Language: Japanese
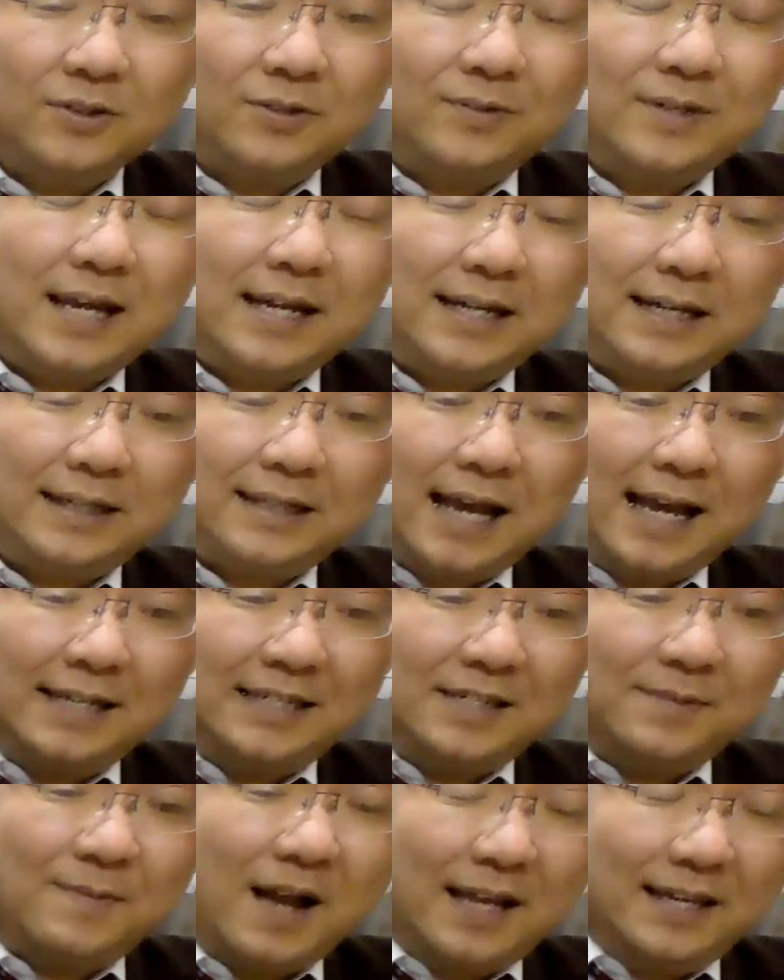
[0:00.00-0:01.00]
そのやり方が
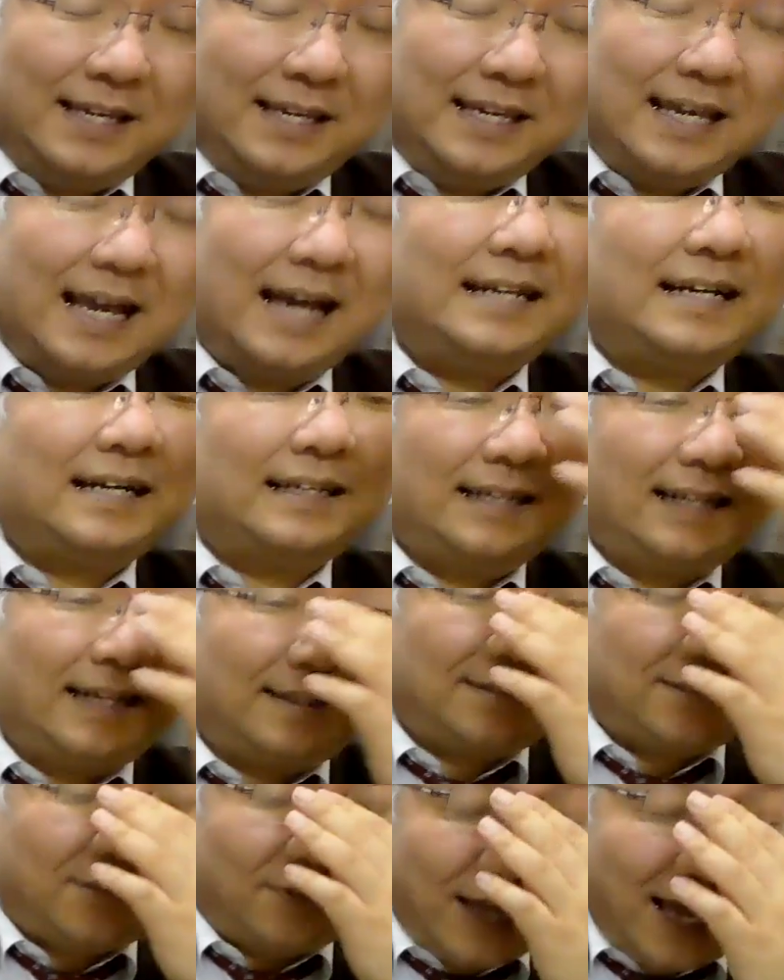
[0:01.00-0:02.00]
一番いいやり方なん
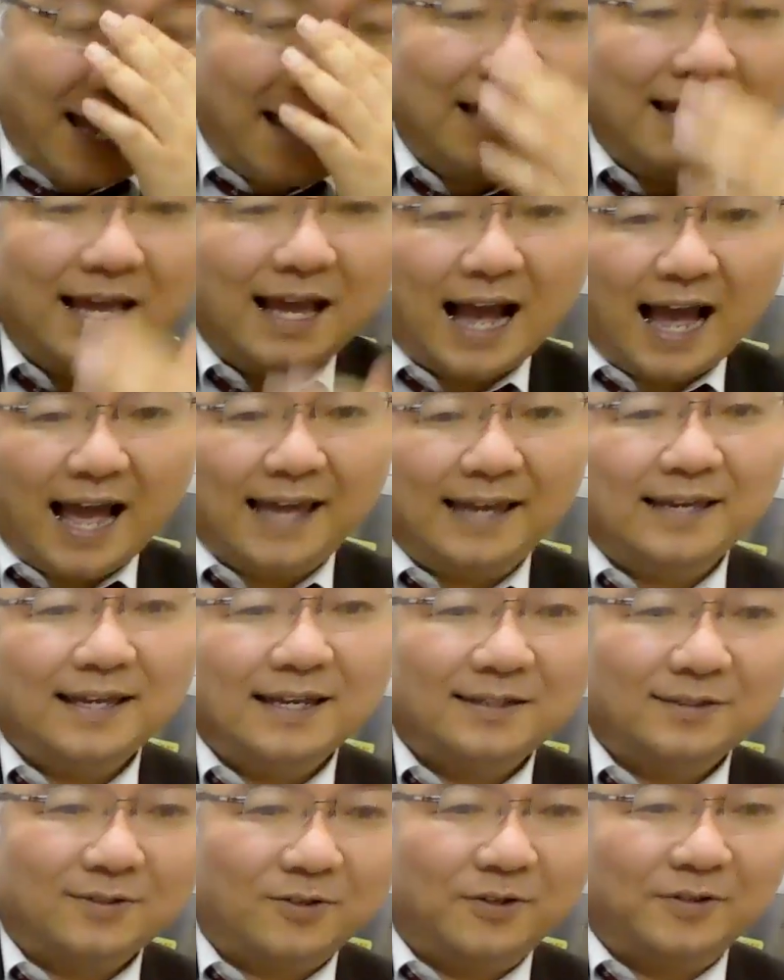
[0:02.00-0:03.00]
ですよね。はい、こ
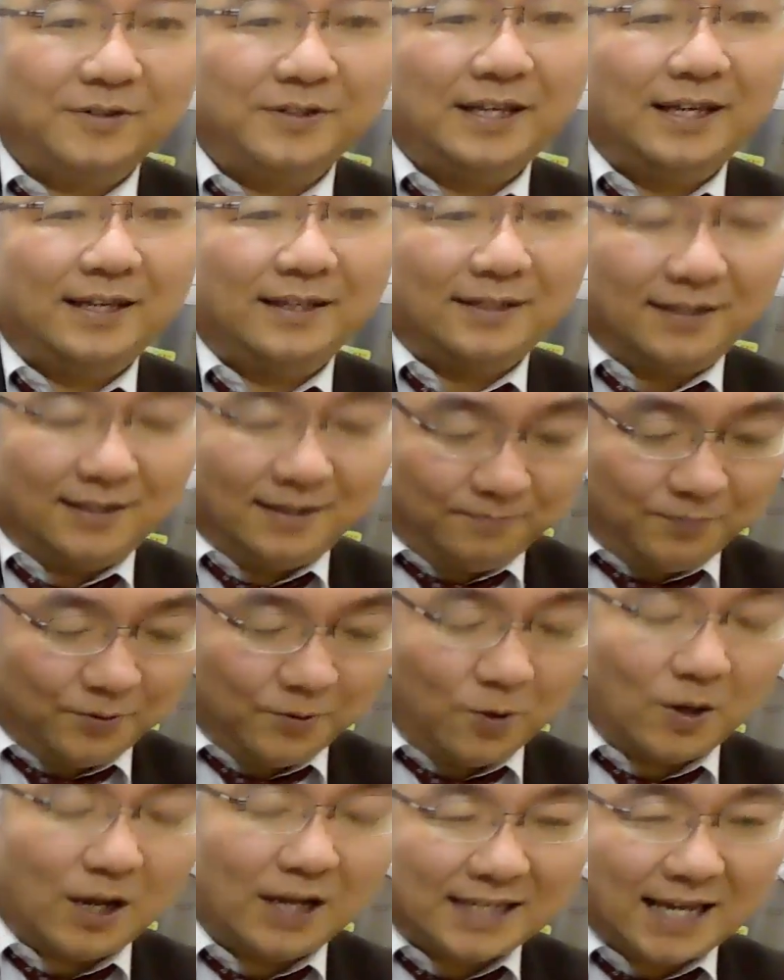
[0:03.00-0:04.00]
ういうふうに
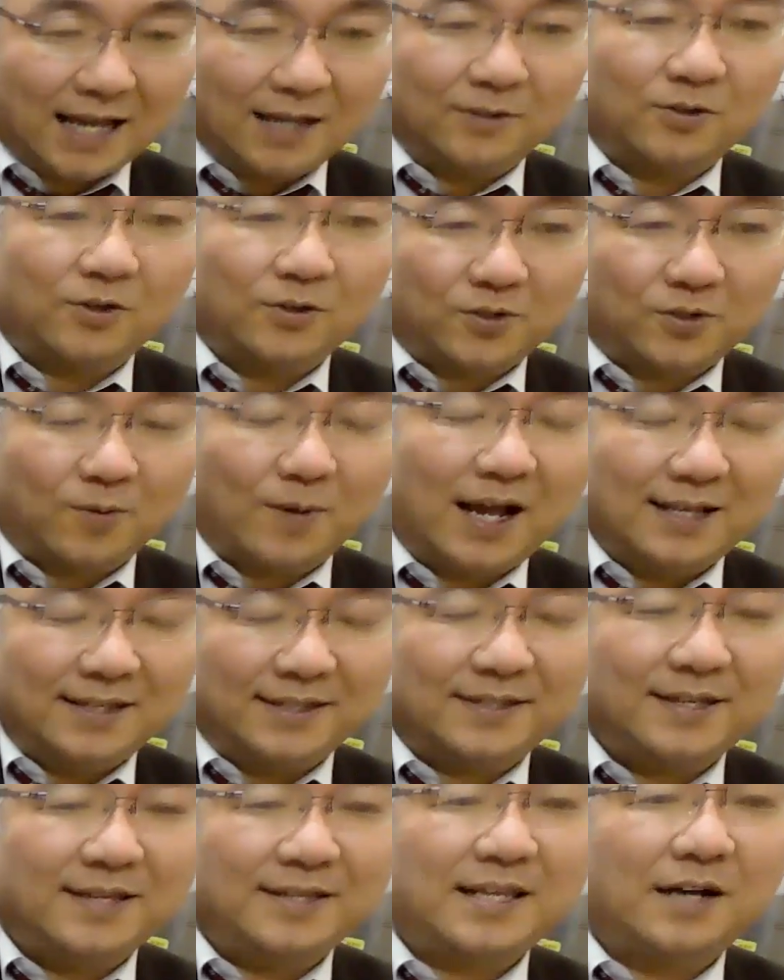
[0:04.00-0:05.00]
プロがちゃんとそば
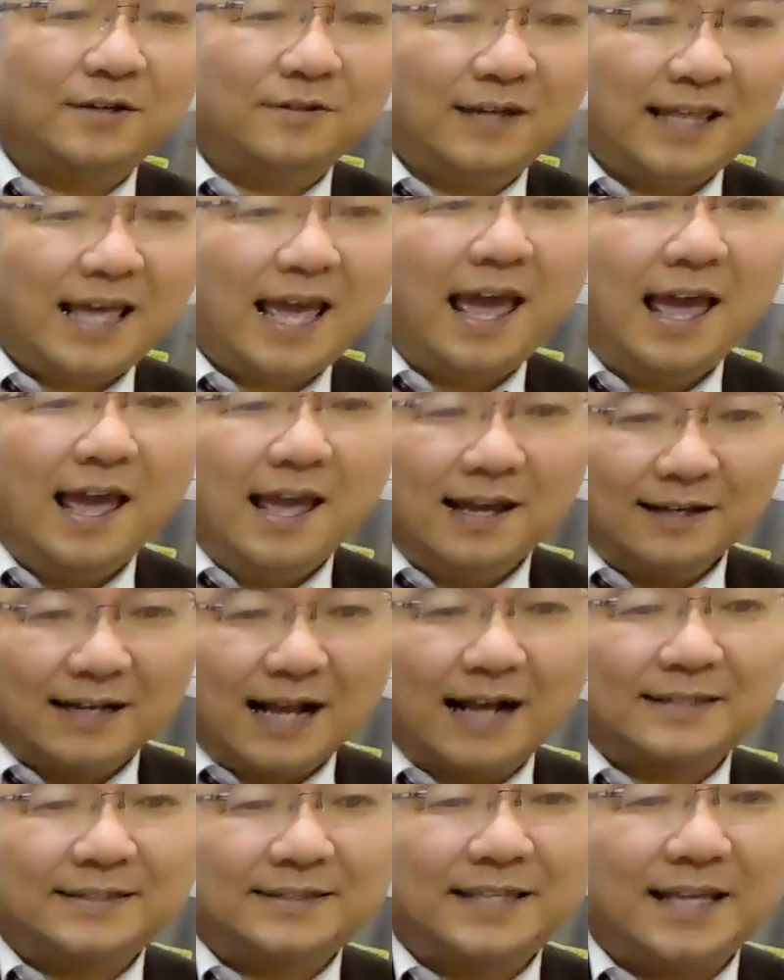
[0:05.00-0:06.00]
についた上で
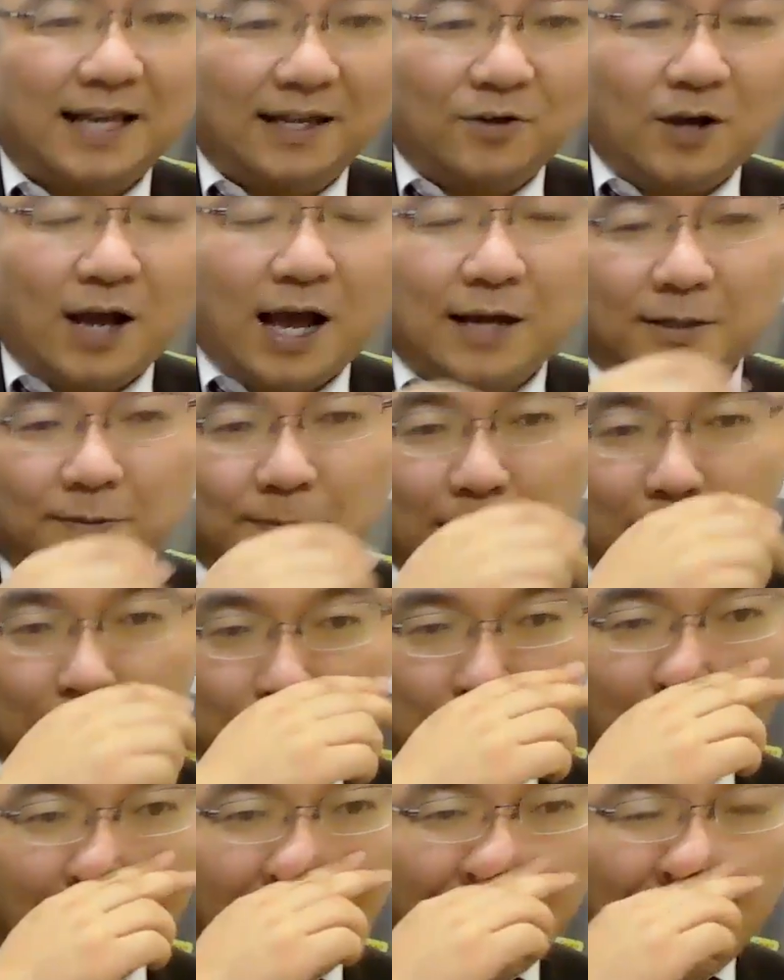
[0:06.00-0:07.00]
学生の
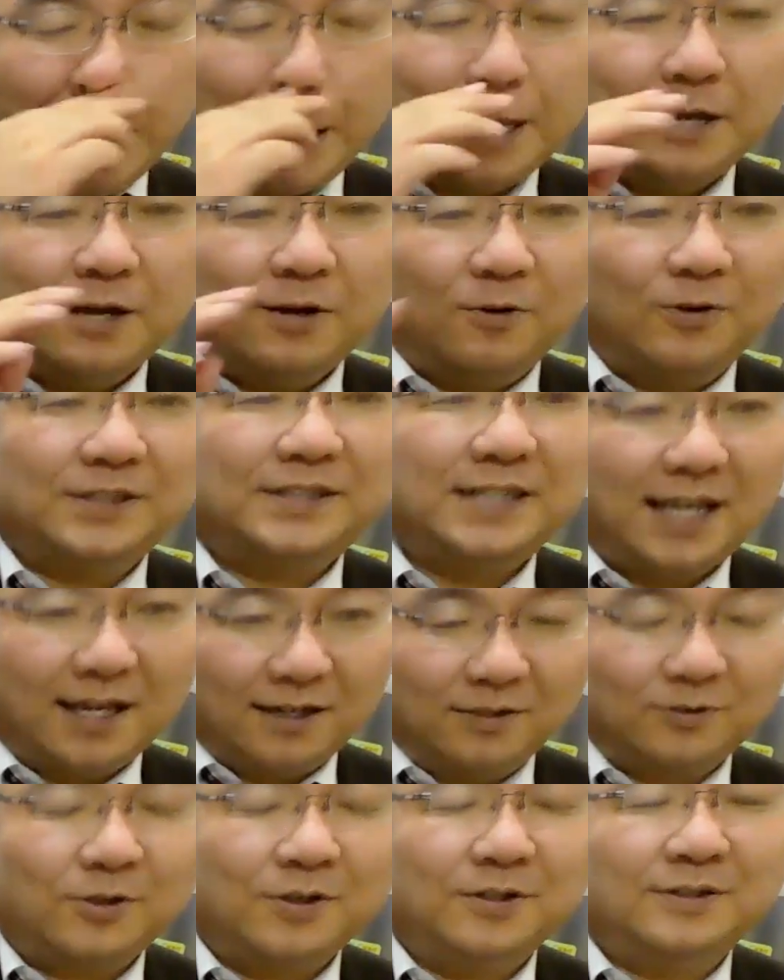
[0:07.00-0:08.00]
アルバイトが教
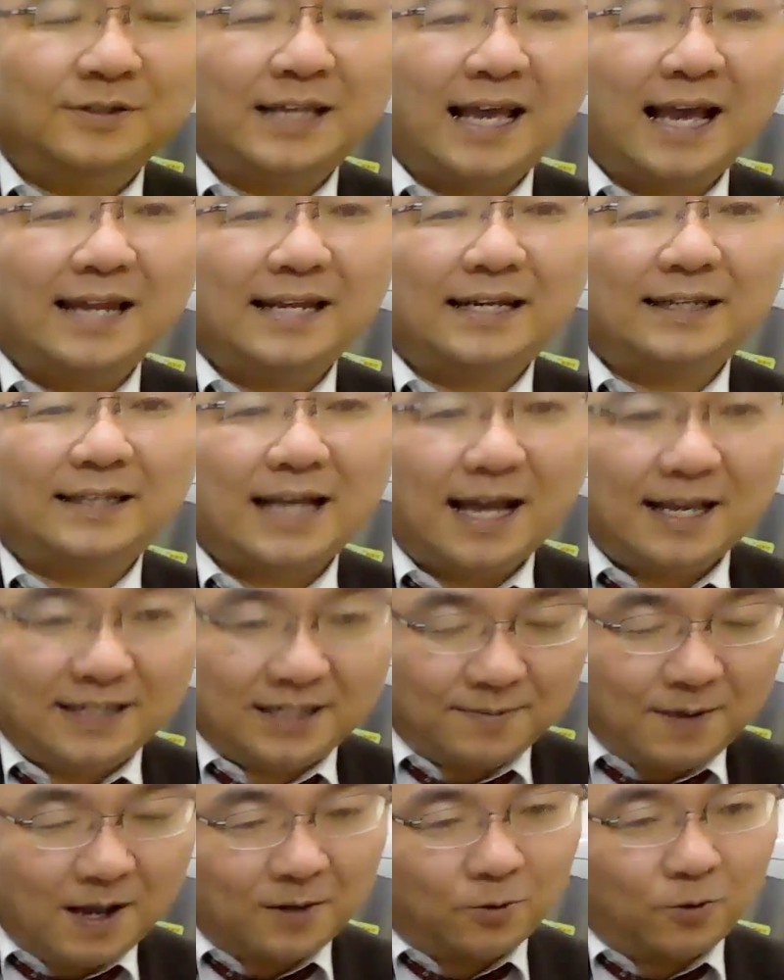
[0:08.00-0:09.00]
えるというようなやり方が
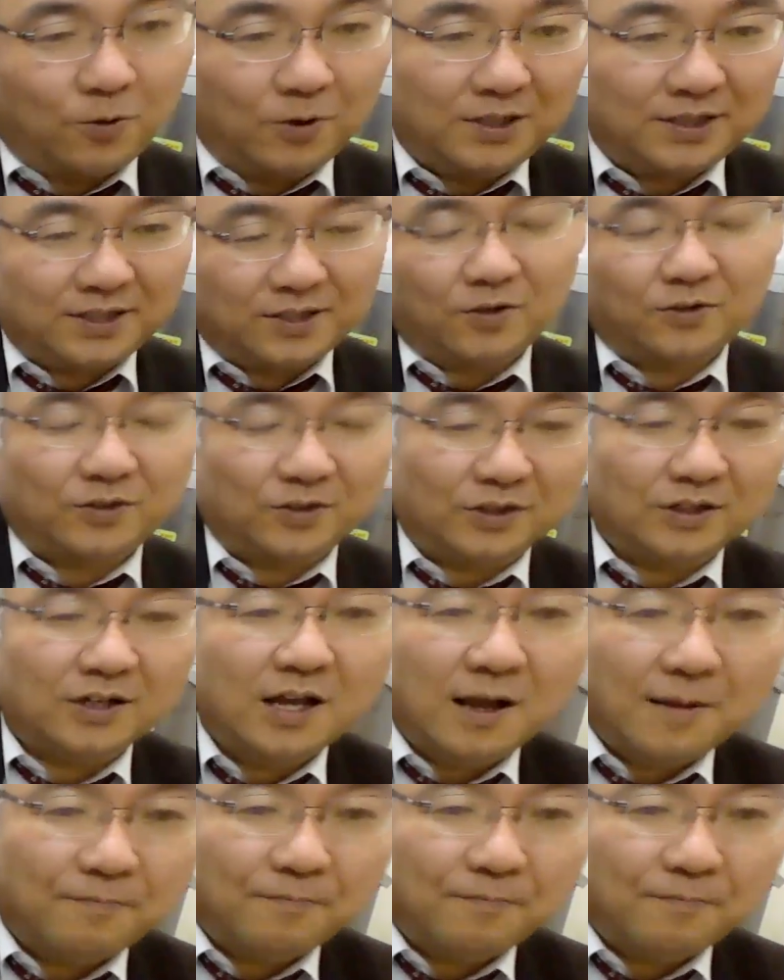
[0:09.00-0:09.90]
一番効率よく